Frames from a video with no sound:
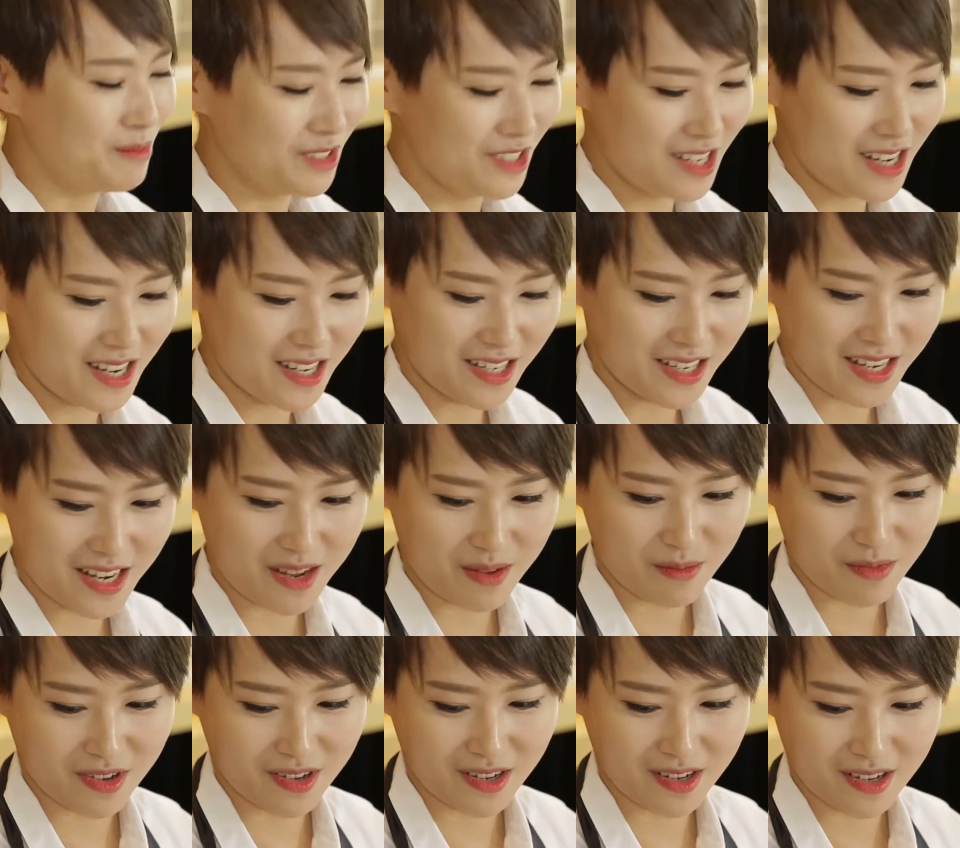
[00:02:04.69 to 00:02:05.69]
무슬림
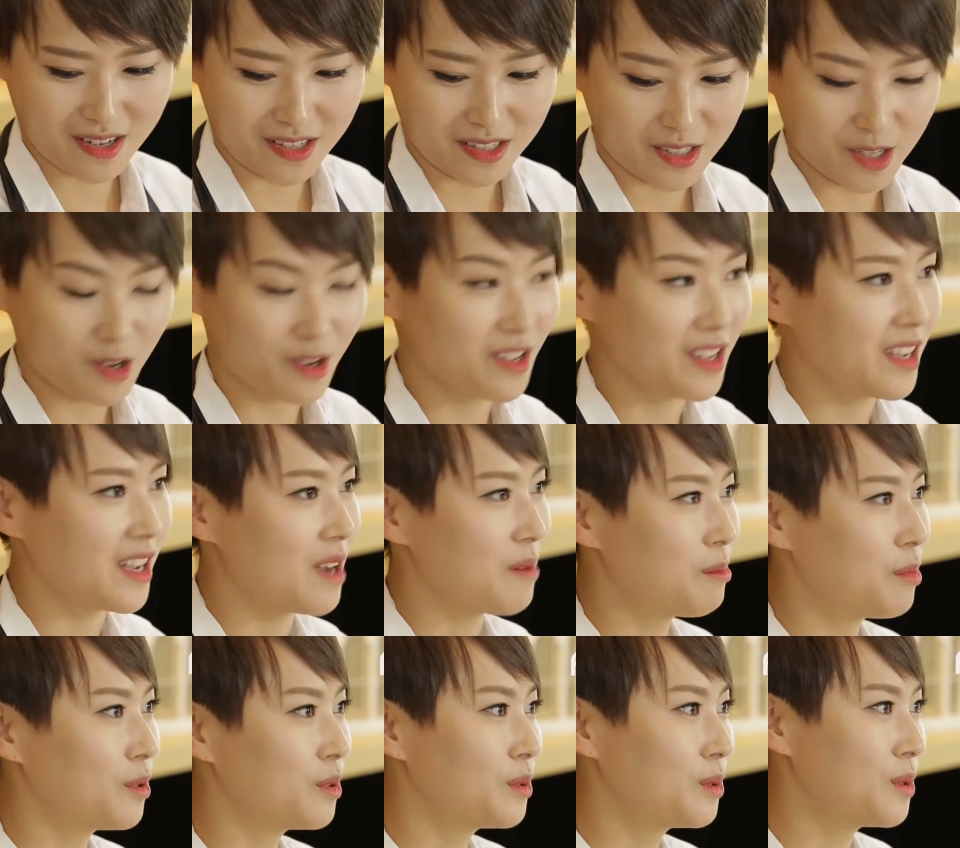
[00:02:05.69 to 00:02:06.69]
크림은 저희가
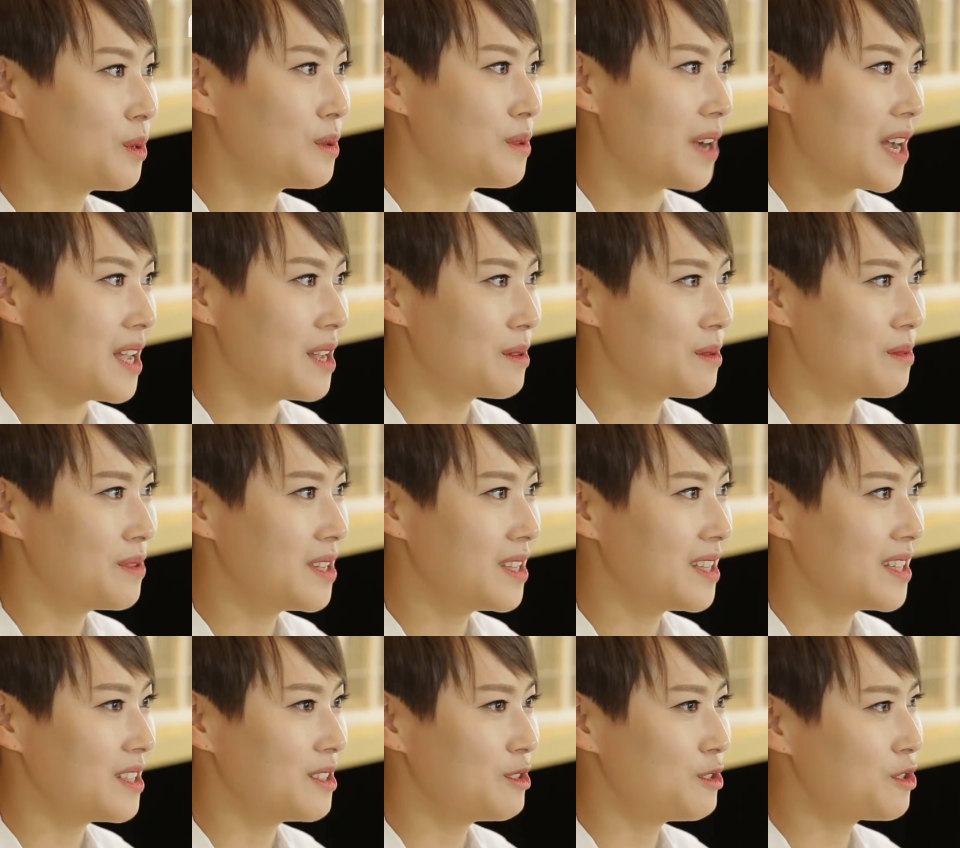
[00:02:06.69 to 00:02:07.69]
보통 알고
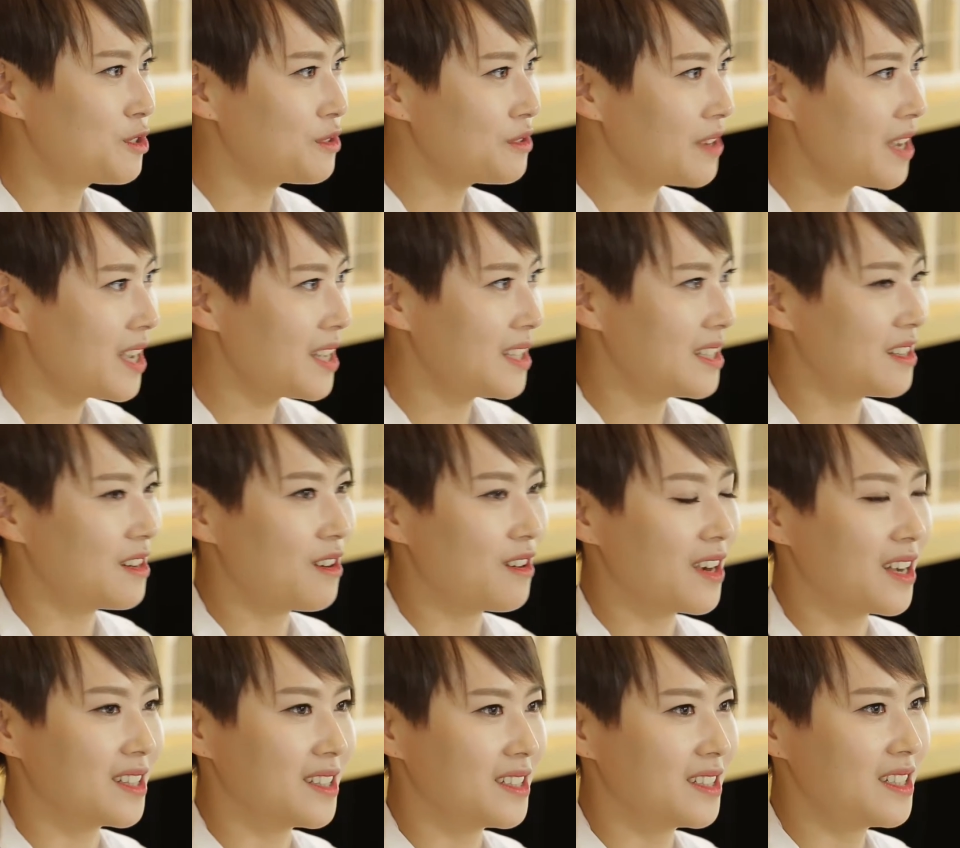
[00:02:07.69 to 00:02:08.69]
있는 슈에
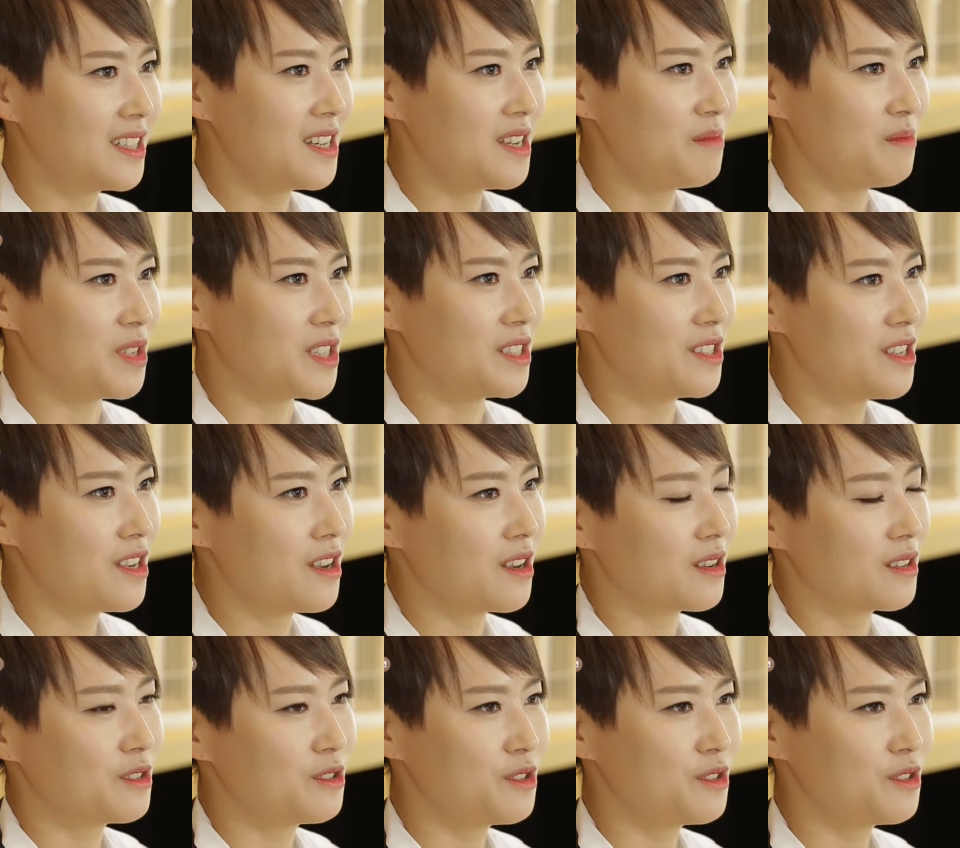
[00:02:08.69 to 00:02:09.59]
들어가는 크림 있죠?